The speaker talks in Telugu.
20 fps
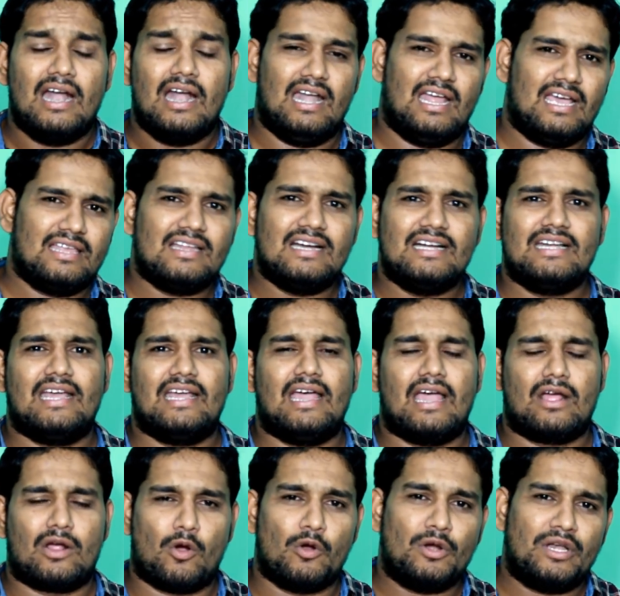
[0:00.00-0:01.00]
లేదంటే
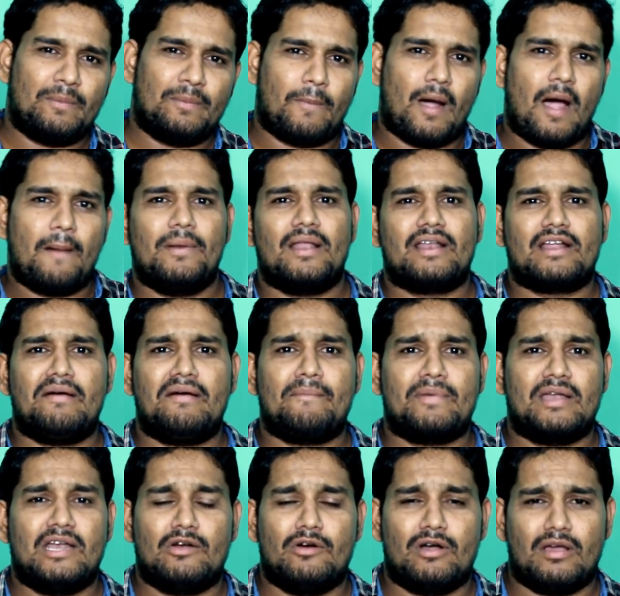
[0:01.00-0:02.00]
కొన్ని పాపులర్
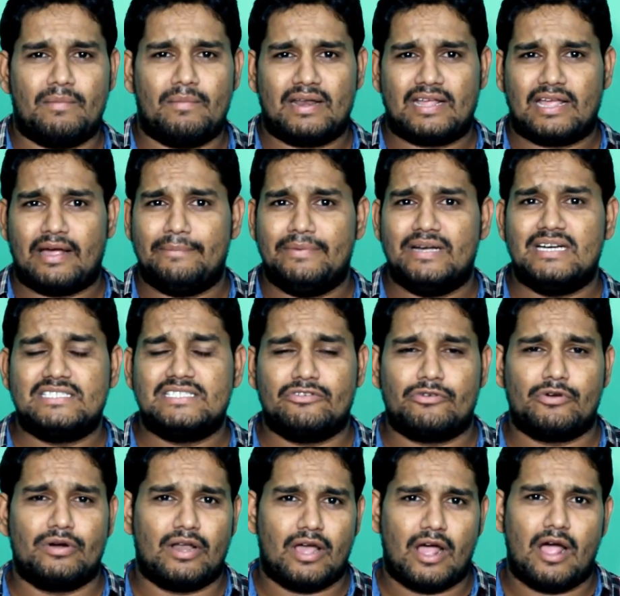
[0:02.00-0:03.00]
కంపెనీలు కూడా మనకి అప్డేట్స్
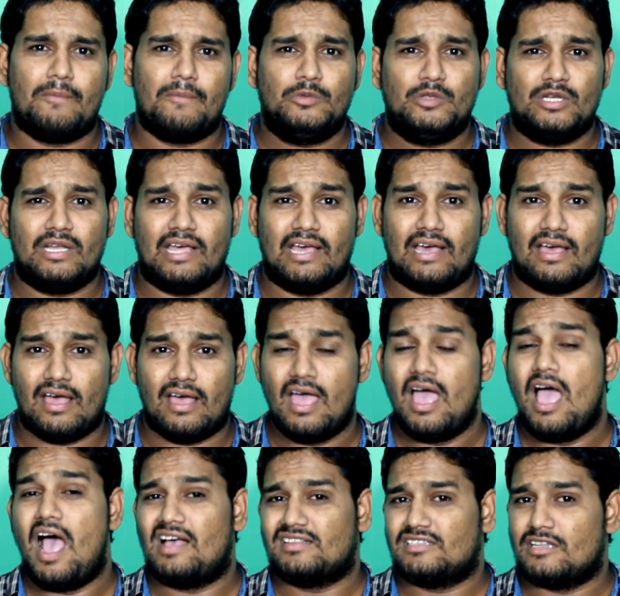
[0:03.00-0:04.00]
ఇవ్వకుండా ఆపుతున్నాయా
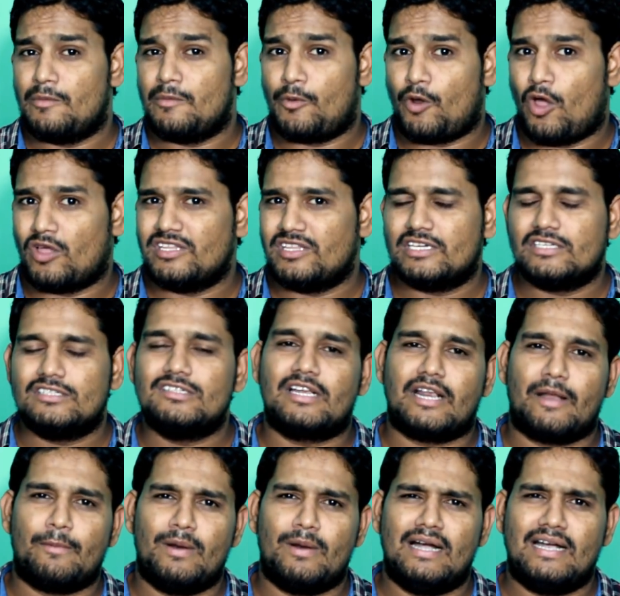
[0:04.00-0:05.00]
అసలు ప్రాజెక్ట్
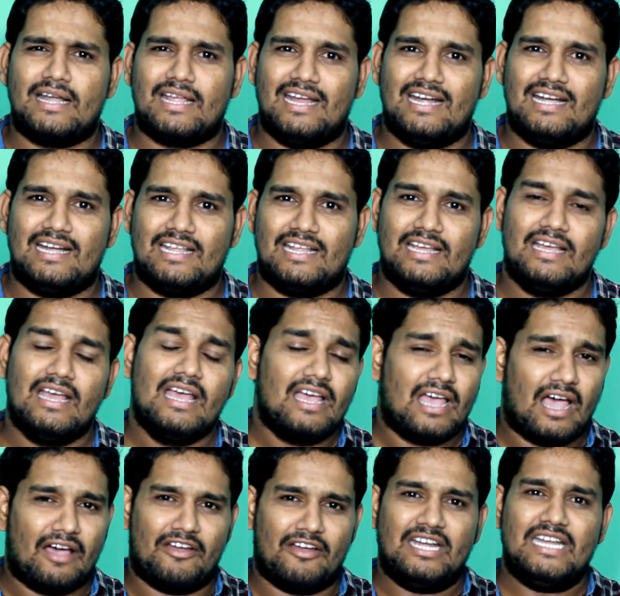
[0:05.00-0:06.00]
ట్రెబుల్ అంటే ఏంటి
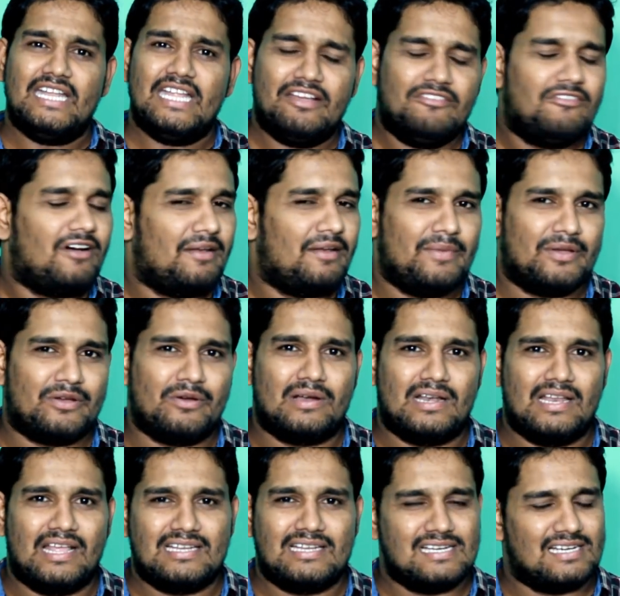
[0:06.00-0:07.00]
అవన్నీ ఇవాళ మీకు
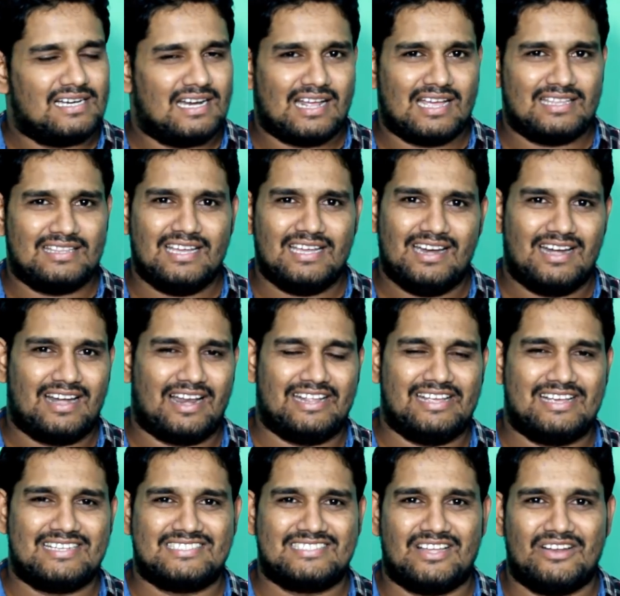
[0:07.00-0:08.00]
క్లియర్ చేయడానికి అయితే ట్రై
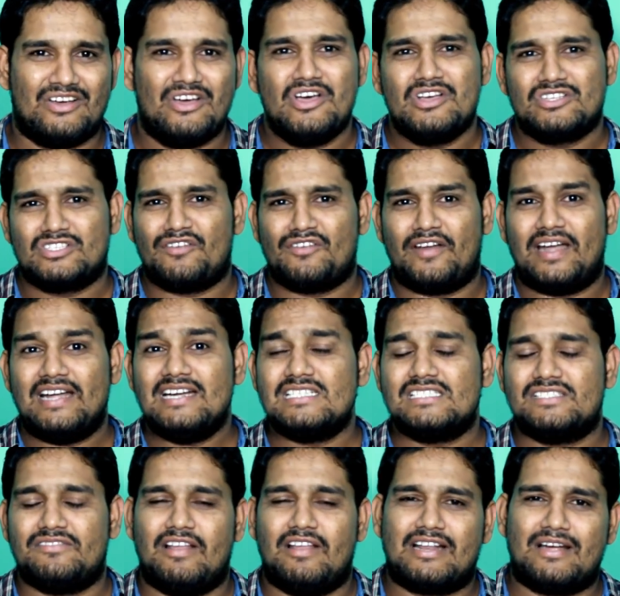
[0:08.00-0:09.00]
చేస్తాను సో ఫ్రెండ్స్
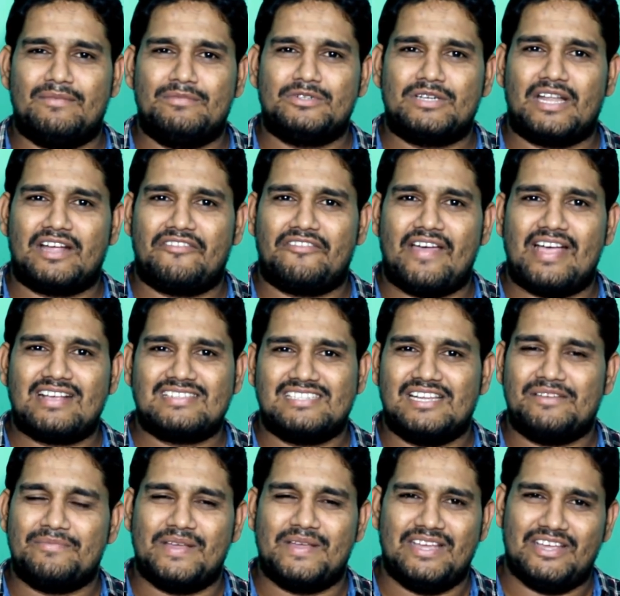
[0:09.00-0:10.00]
వెల్కమ్ టు టెక్ ఫ్యాక్స్
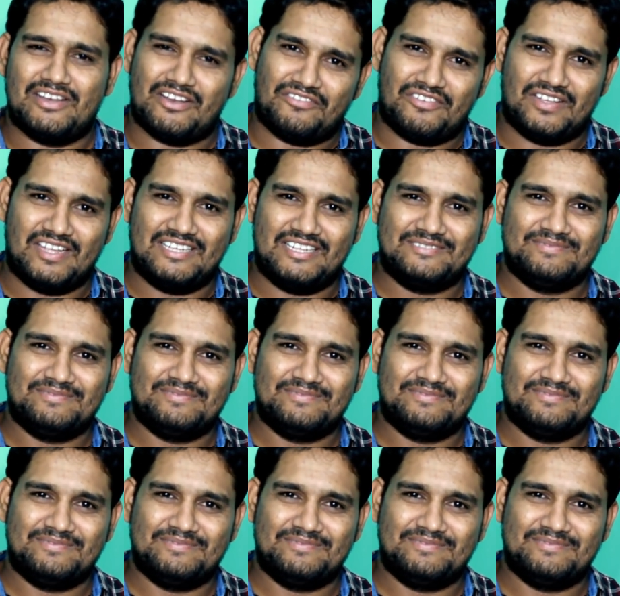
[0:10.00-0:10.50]
నేను మీ రఫీ